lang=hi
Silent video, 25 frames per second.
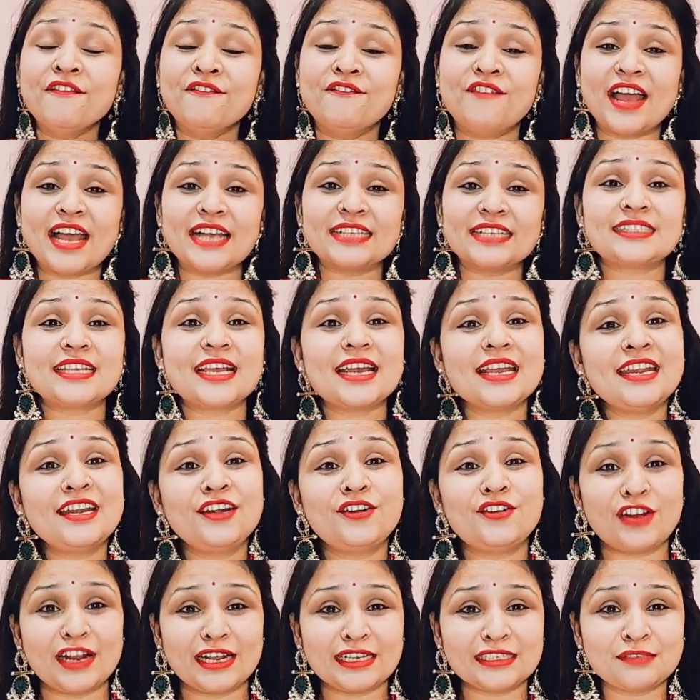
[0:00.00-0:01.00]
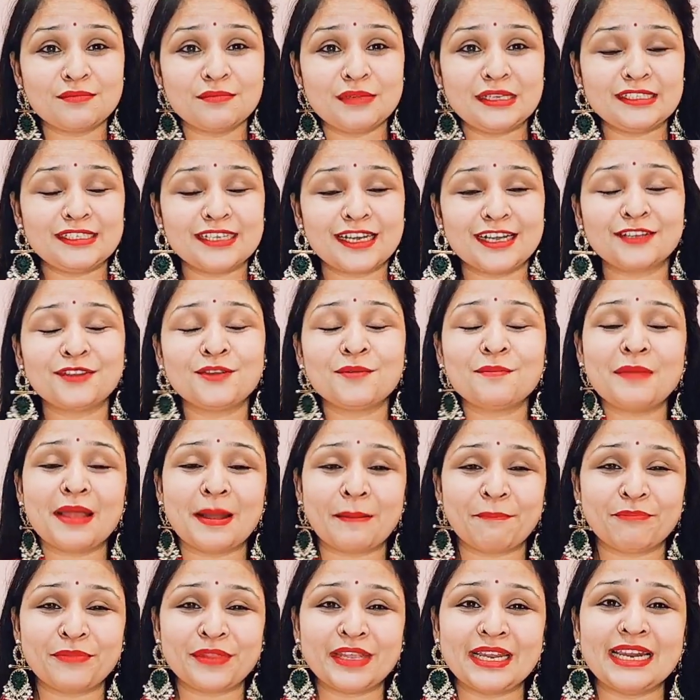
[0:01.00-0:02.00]
वैसा ही ड्रेस मिल जाए तो मैं
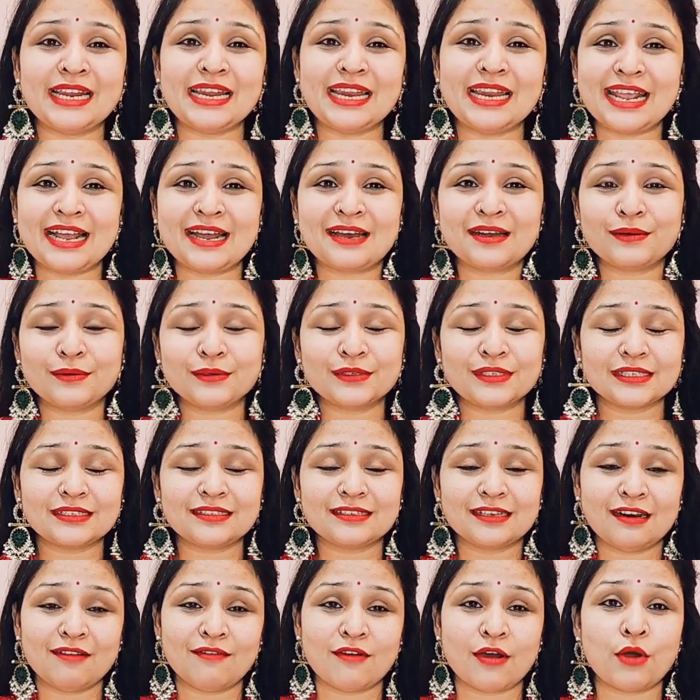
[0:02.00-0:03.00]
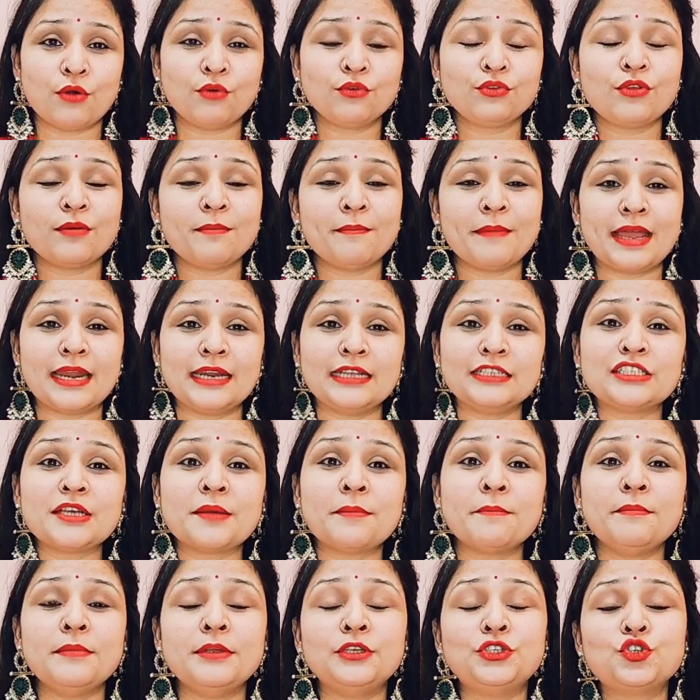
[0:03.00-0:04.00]
अपने लिए लेकर उसे सिलवाऊँ तो मैंने
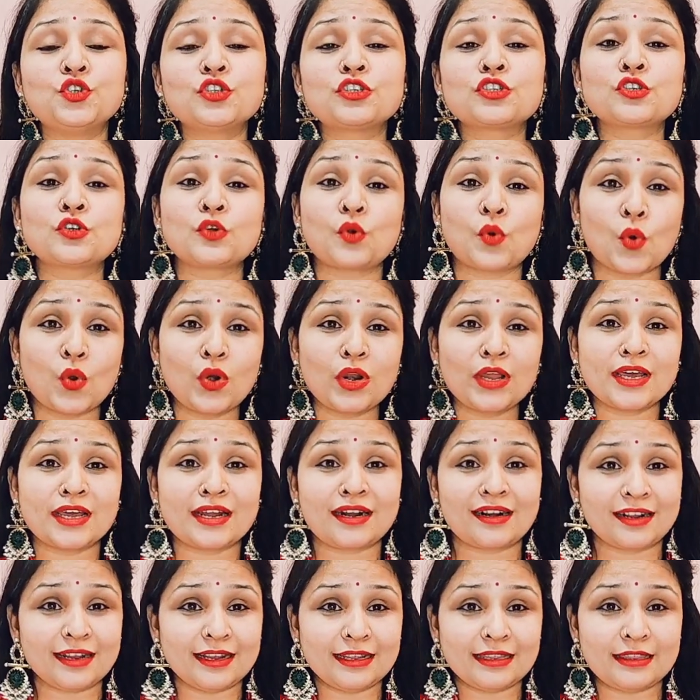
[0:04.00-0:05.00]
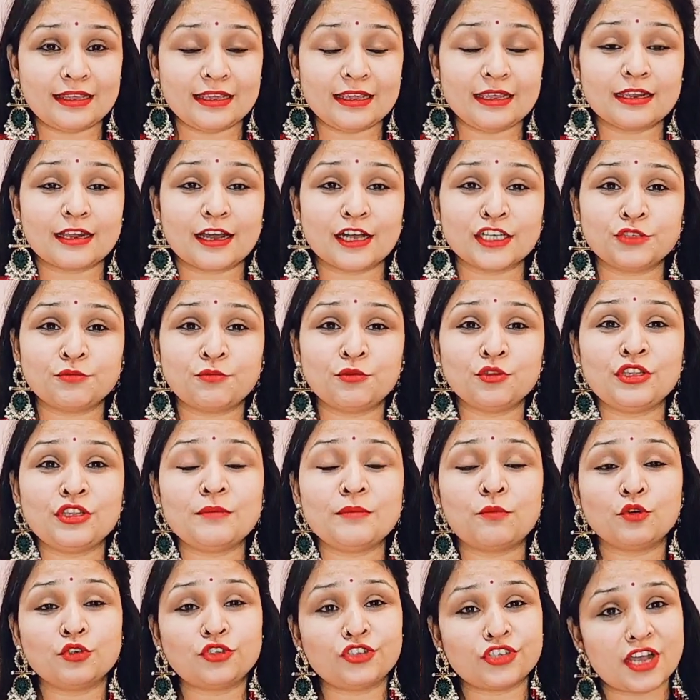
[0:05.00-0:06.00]
जब मीशो स्क्रोल कर रही थी राजपूती
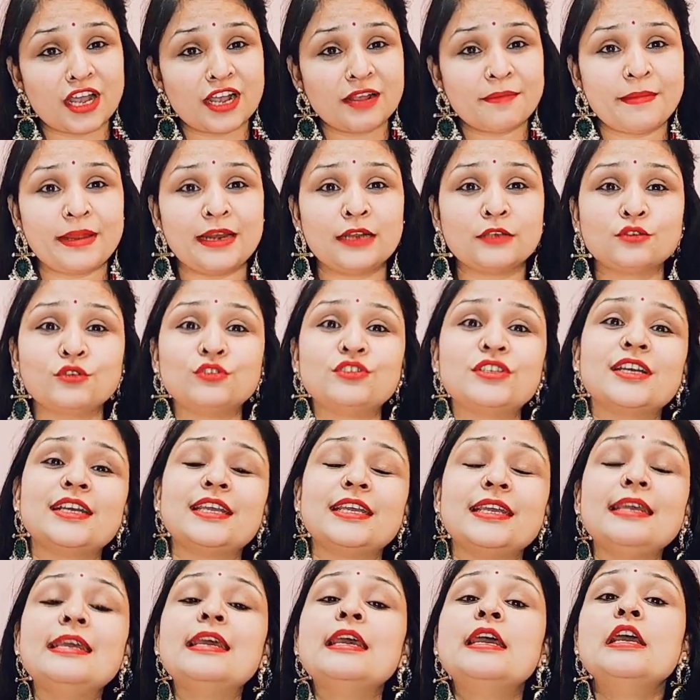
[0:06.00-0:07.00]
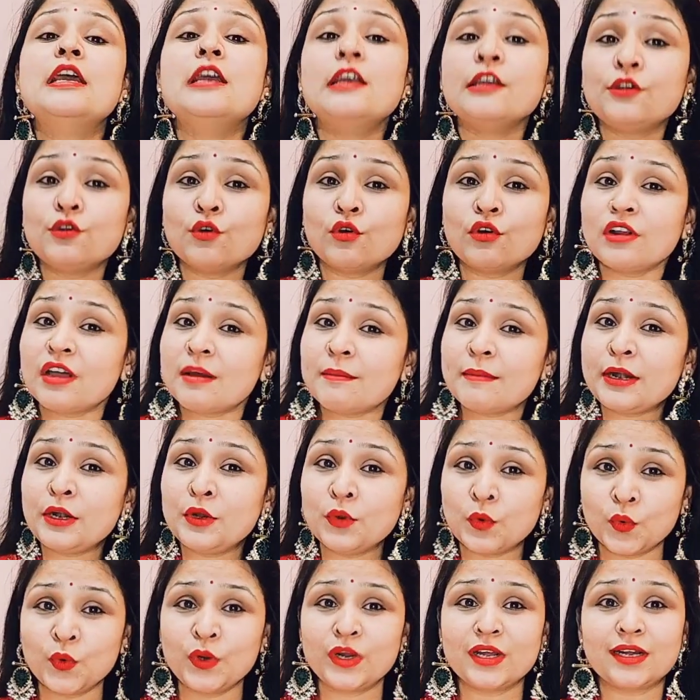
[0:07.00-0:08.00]
पोशाक मैंने सोचा कि क्यों ना मैं
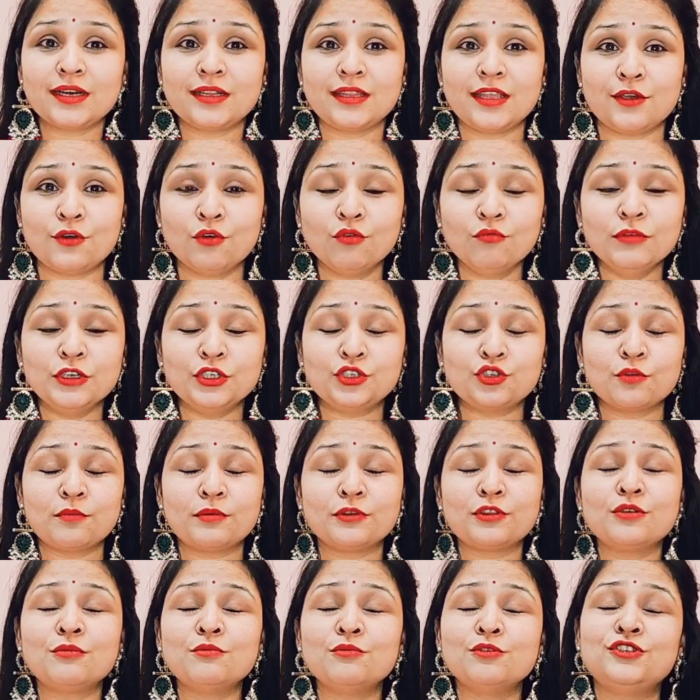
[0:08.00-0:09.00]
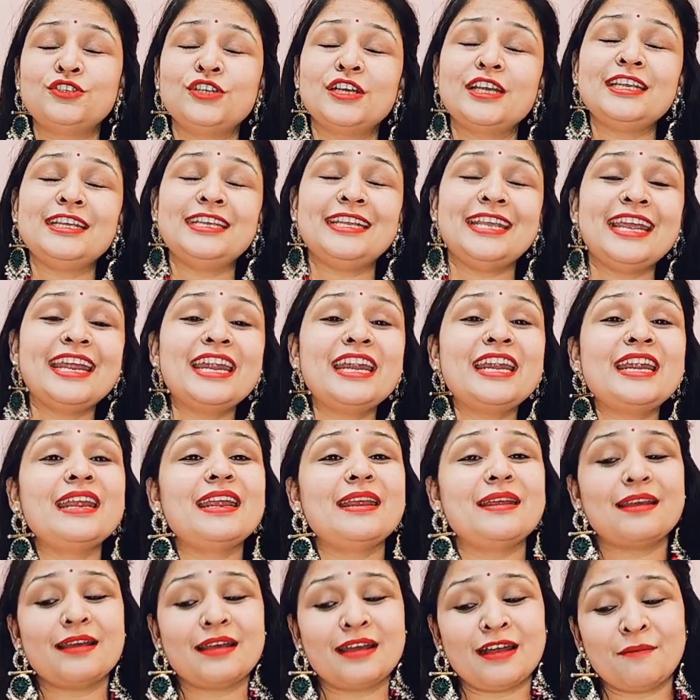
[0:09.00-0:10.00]
ढूंढ कर देखूँ मीशो पर तो मुझे ये
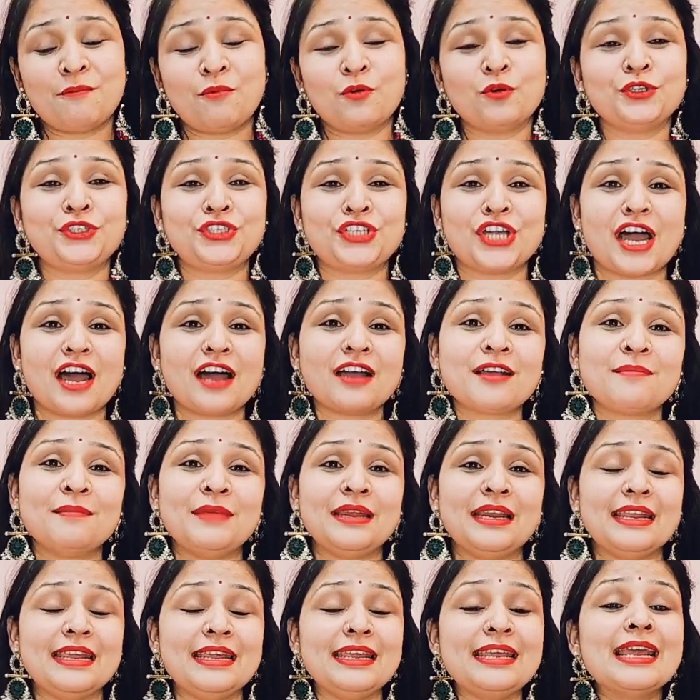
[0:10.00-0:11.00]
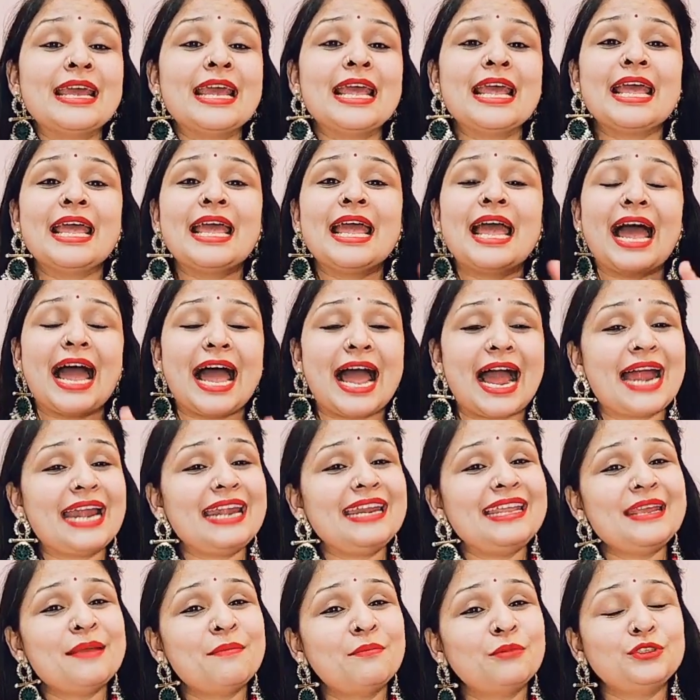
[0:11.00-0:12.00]
पोशाक मिली
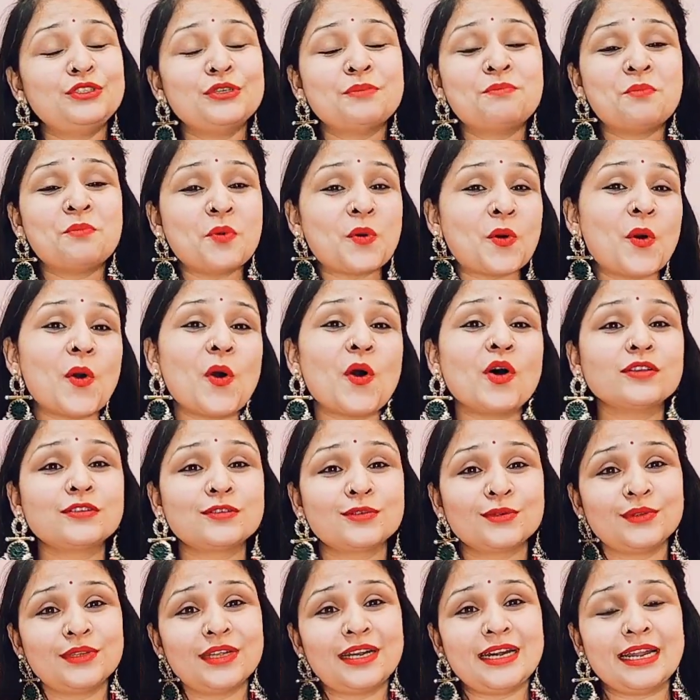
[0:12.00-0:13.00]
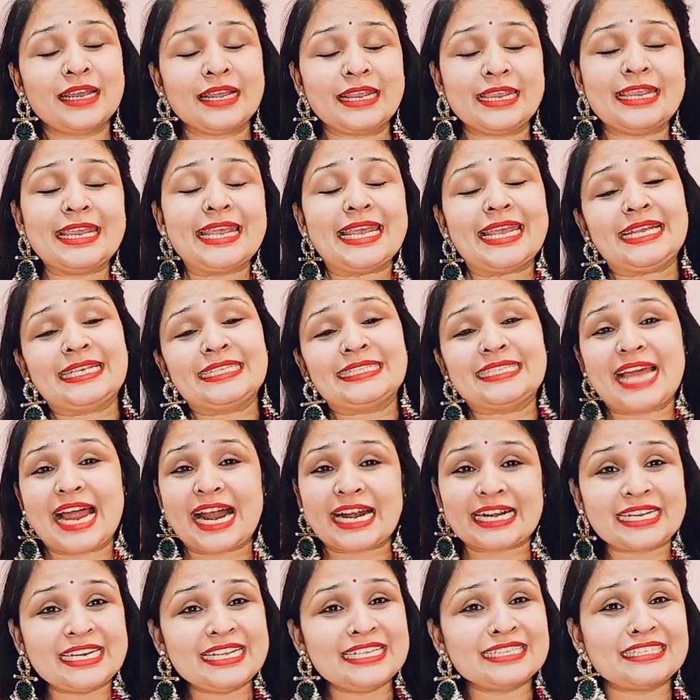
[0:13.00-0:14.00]
एंड ये मुझे बहुत सुंदर लगी एग्जैक्टली
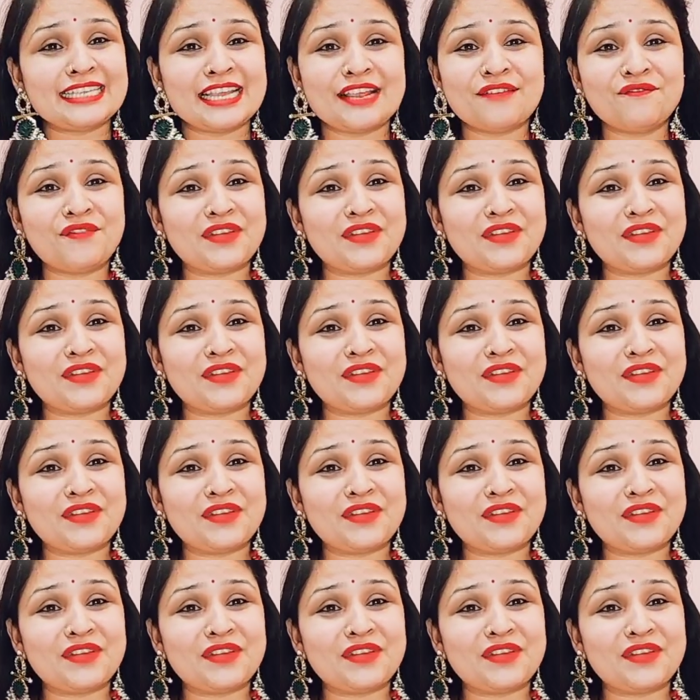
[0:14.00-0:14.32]
exactly सेम